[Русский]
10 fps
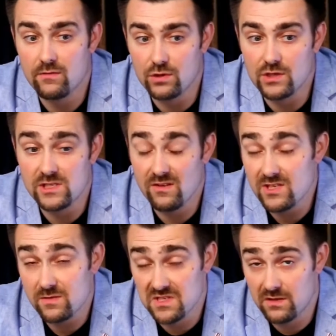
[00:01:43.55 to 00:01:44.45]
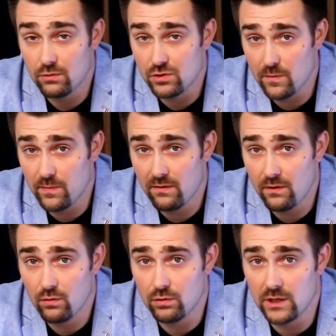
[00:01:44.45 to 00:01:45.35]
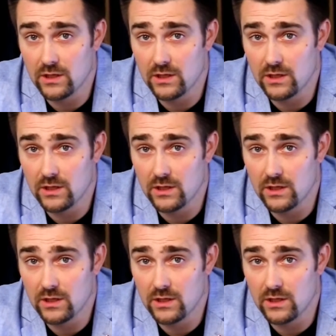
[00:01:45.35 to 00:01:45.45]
вот независимость 91 -го года,